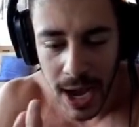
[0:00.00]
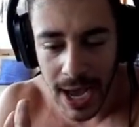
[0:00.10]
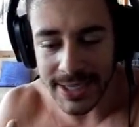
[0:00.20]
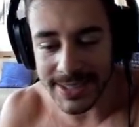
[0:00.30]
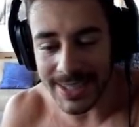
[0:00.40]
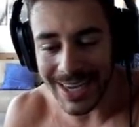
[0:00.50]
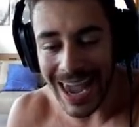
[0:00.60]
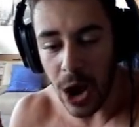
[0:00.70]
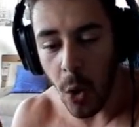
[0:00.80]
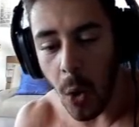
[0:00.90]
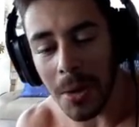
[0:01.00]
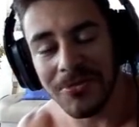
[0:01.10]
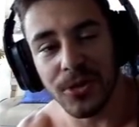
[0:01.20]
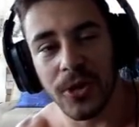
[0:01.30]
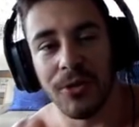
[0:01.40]
assim, é
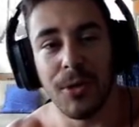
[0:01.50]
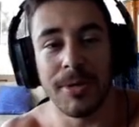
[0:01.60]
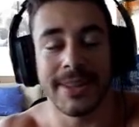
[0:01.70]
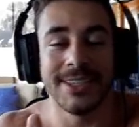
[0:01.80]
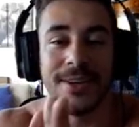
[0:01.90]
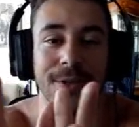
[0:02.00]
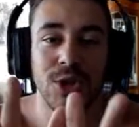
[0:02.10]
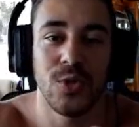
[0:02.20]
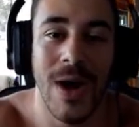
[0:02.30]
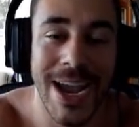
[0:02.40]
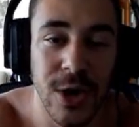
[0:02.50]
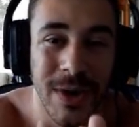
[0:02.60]
óbvio que eu vou botar esse vídeo no ar e eu